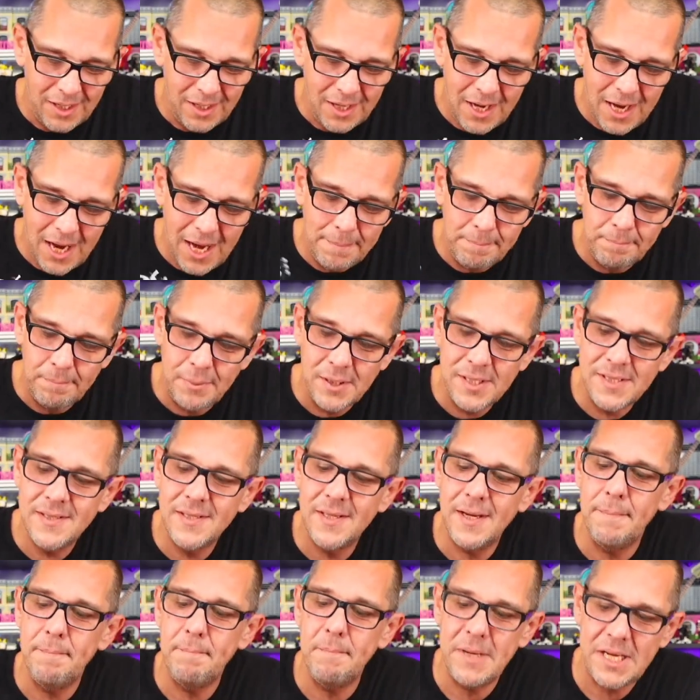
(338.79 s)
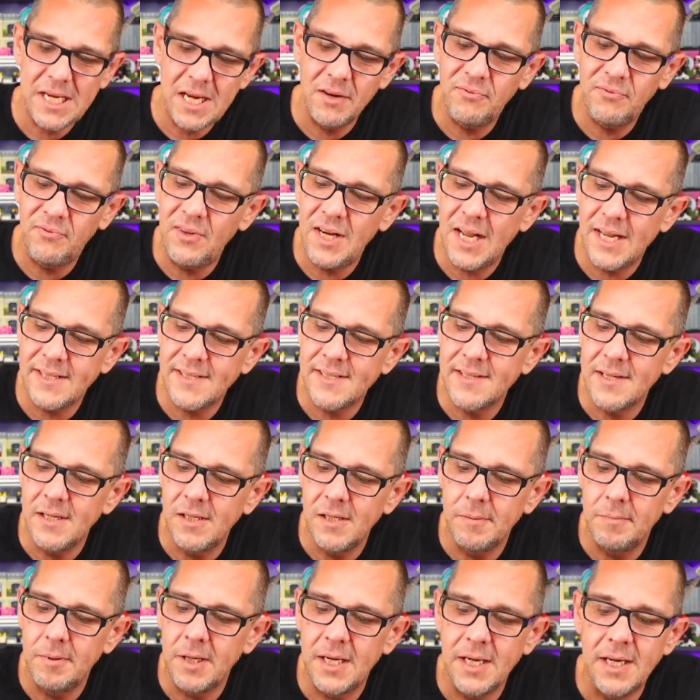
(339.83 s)
Ein bisschen mehr Flat
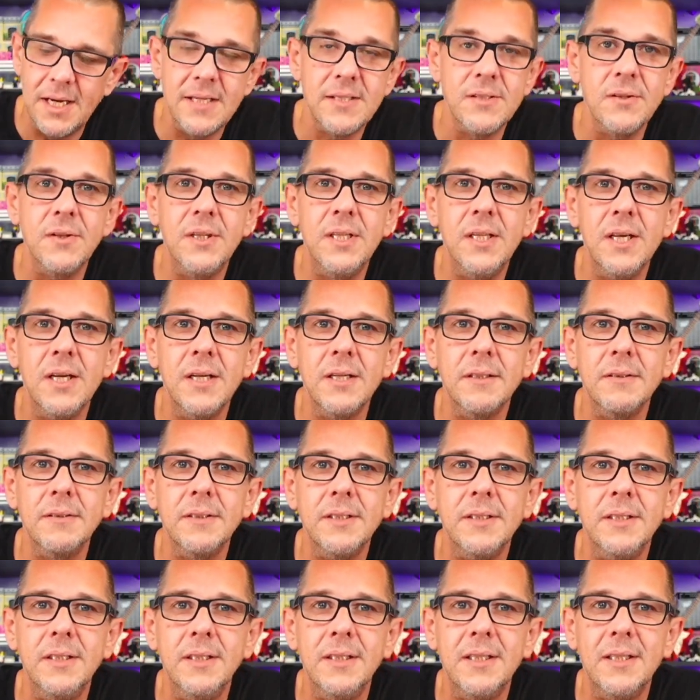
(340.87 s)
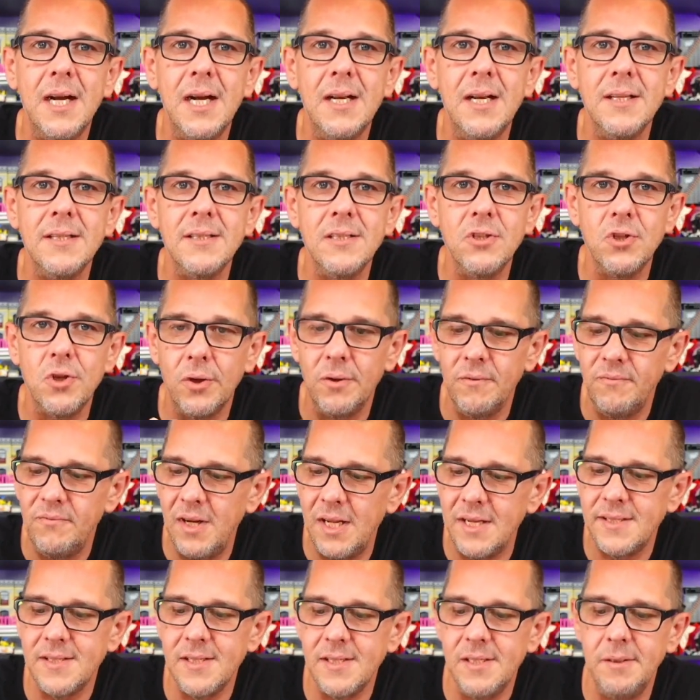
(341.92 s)
Silber, also hier die Teile sind schon
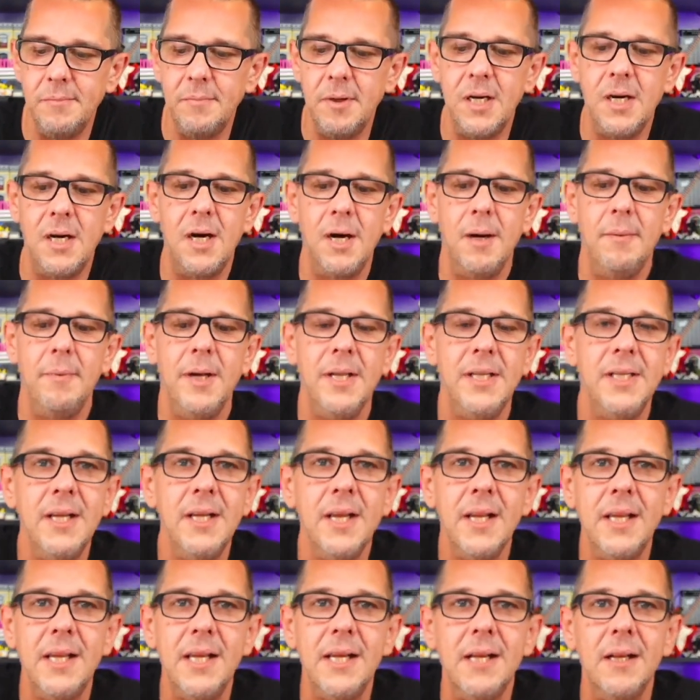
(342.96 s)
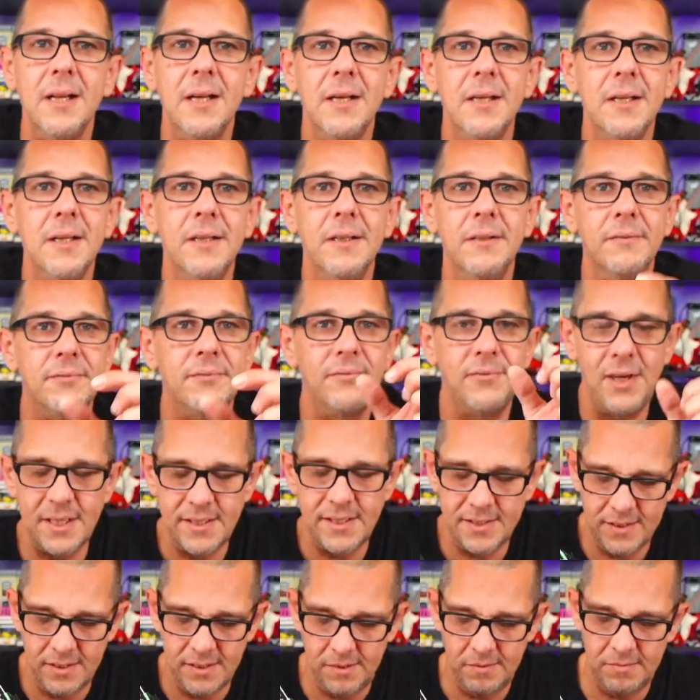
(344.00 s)
Flat Silber, aber die Regler in Flat
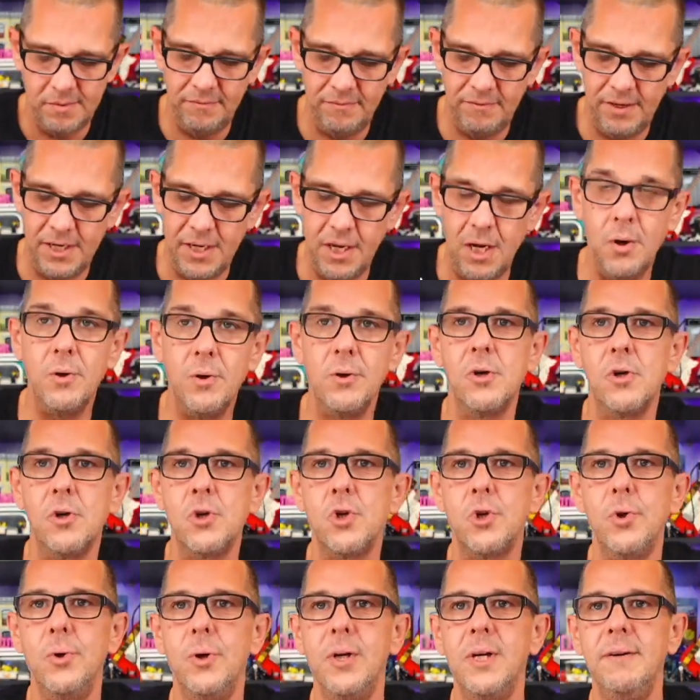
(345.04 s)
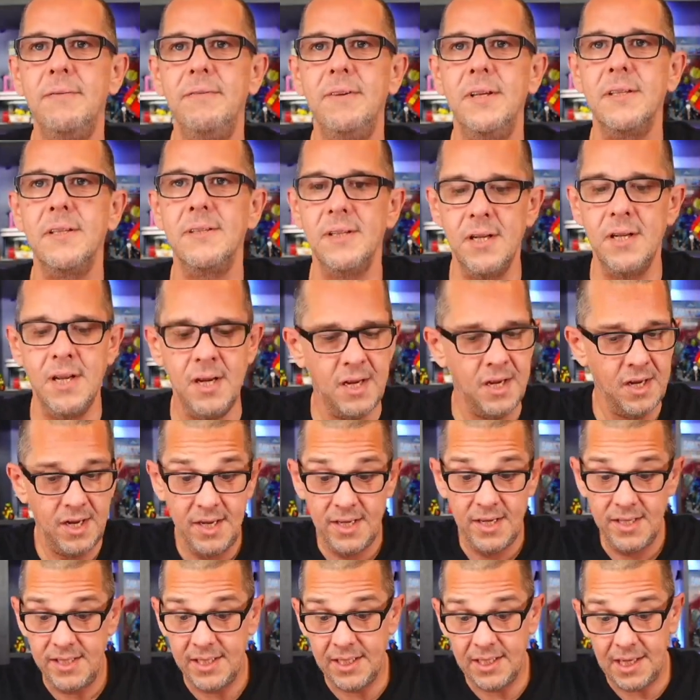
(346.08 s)
Silber wären auch noch schön gewesen.
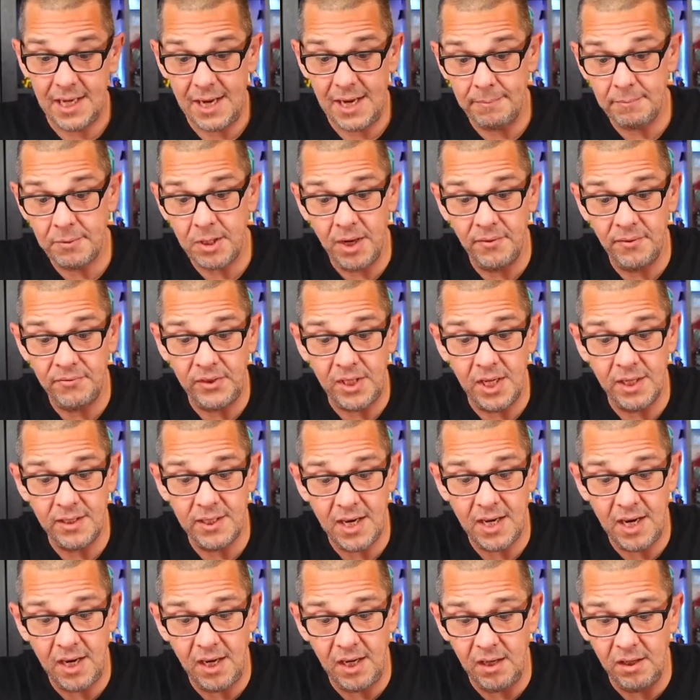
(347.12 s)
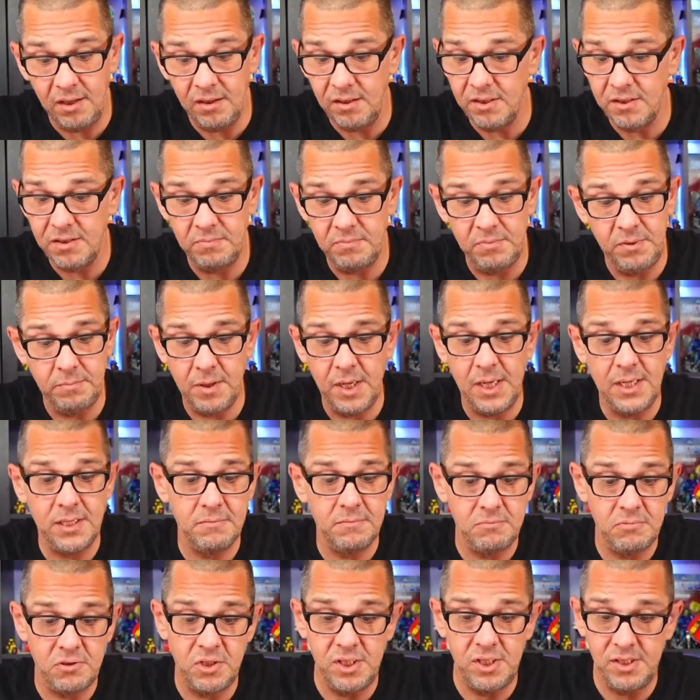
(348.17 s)
Die Klemmkraft der Teile ist wie bei
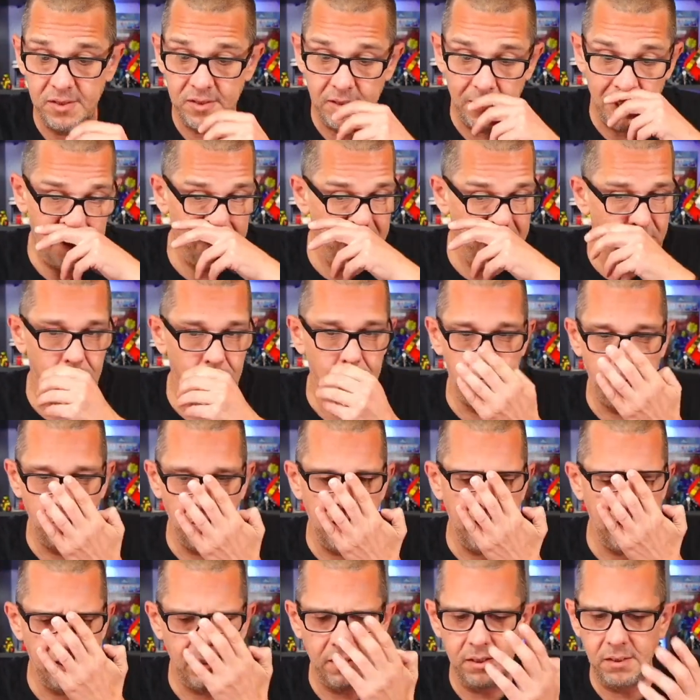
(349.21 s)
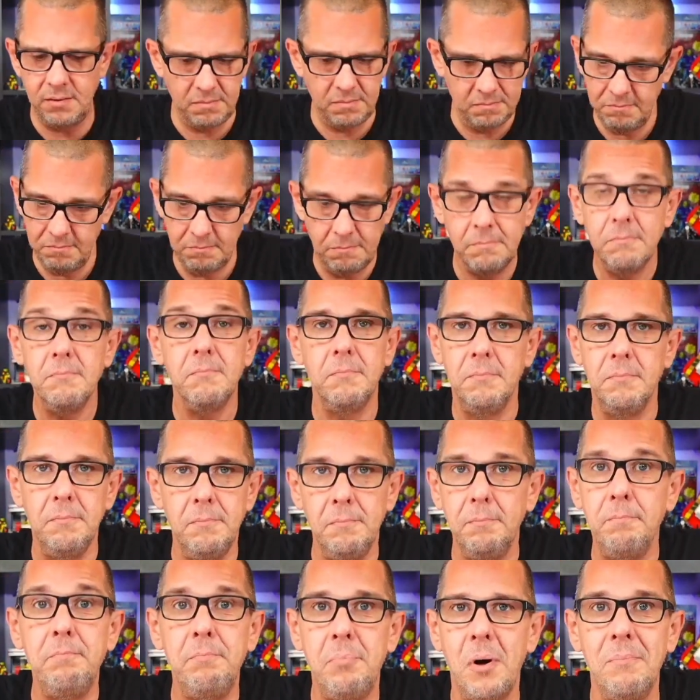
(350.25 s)
G-Star üblich
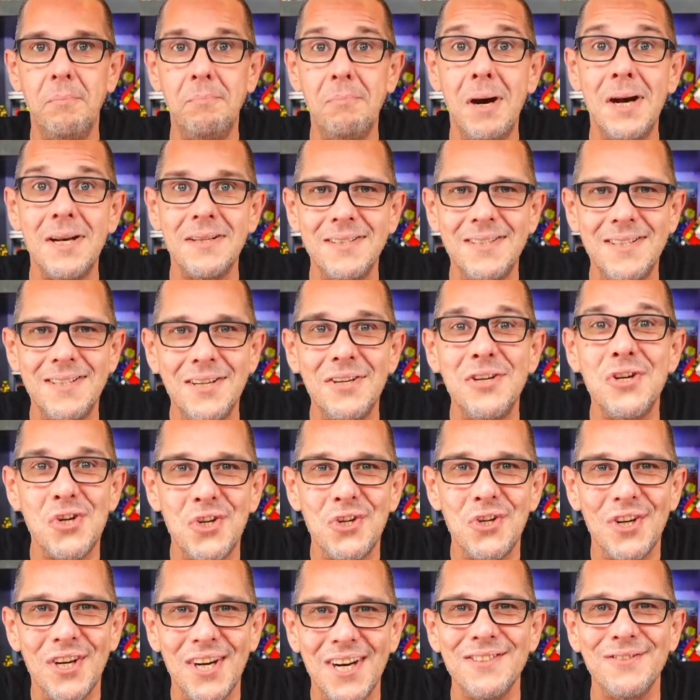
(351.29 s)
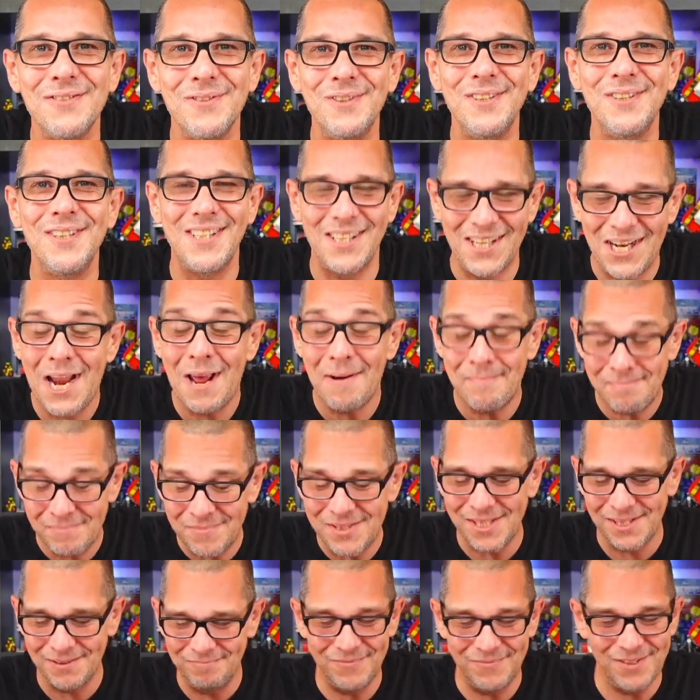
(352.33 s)
bombastisch, also die
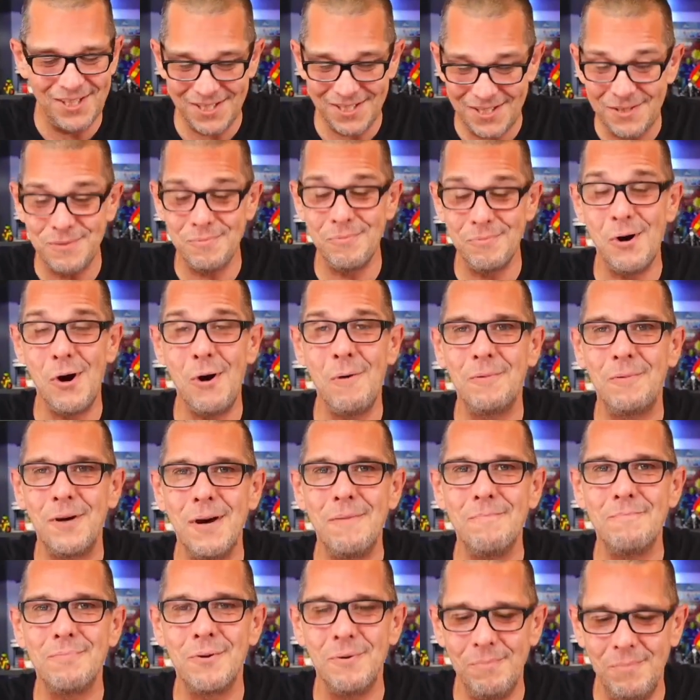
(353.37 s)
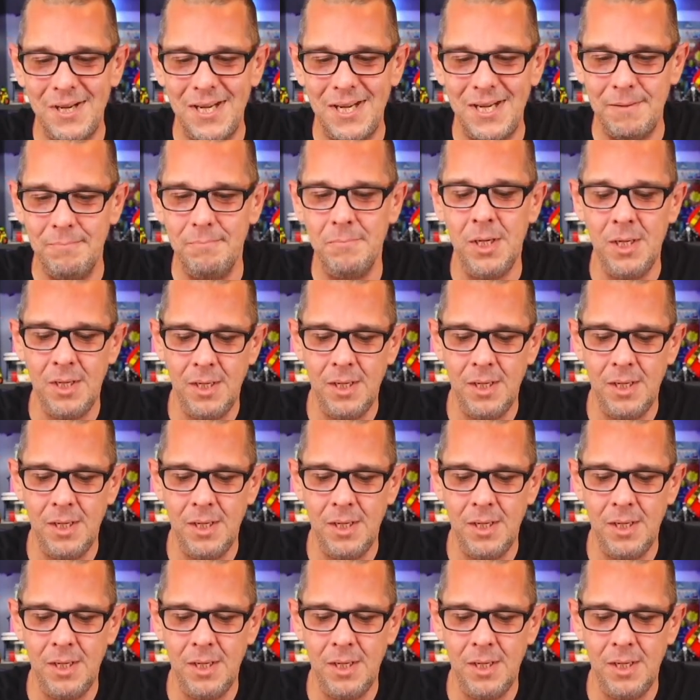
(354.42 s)
klemmt, das ist überhaupt kein Problem.